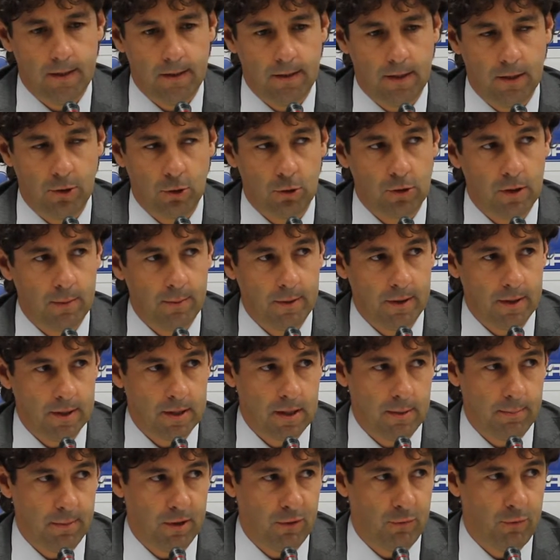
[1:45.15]
dentro también de
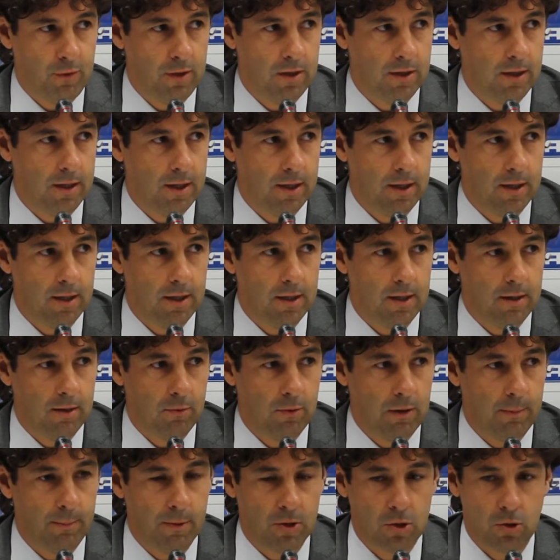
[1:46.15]
ese perfil de,
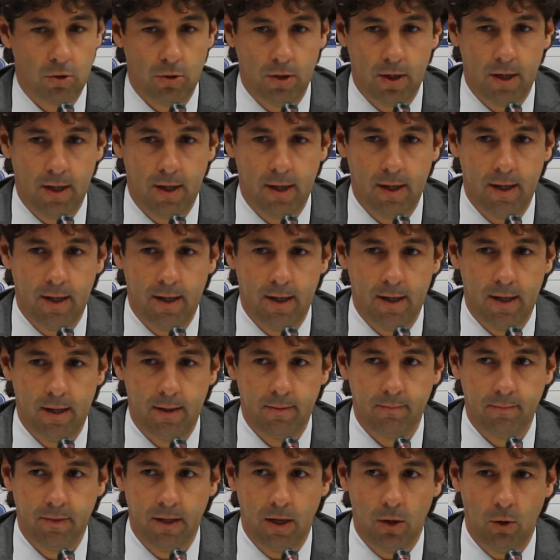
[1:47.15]
una
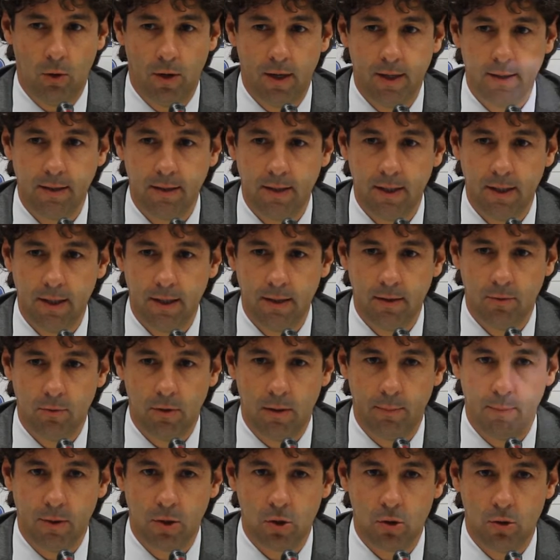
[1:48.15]
persona dialogante, de
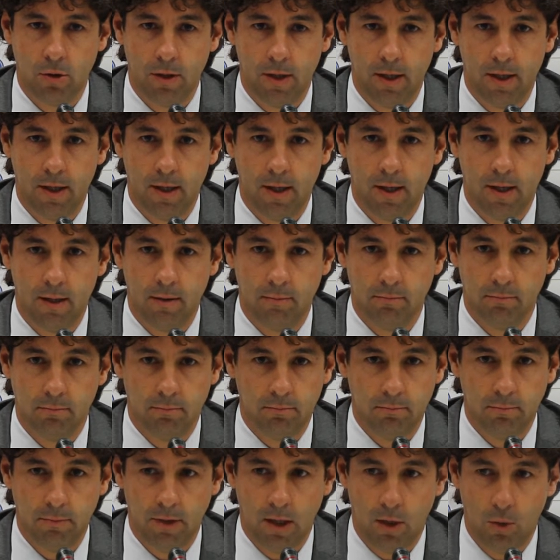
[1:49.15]
una persona
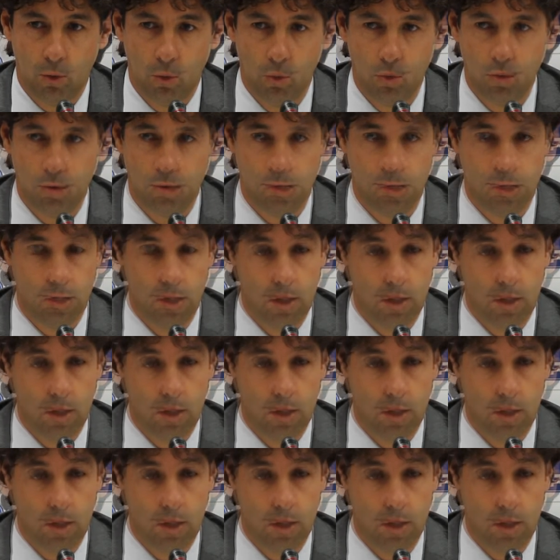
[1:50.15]
de club,